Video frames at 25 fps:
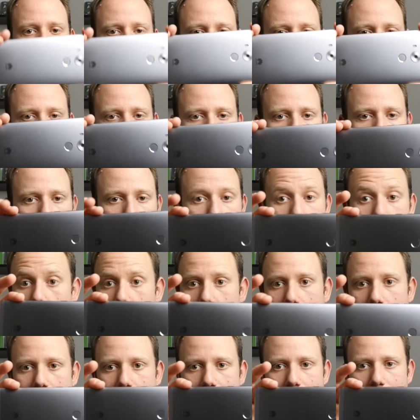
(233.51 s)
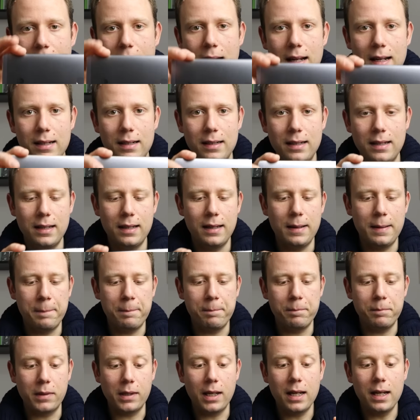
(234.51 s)
modalità
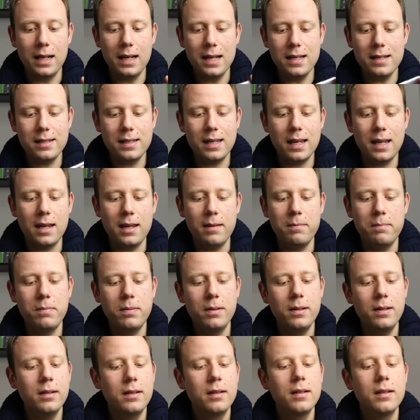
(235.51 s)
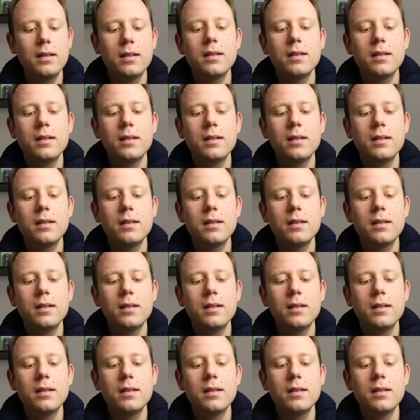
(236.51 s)
um, landscape,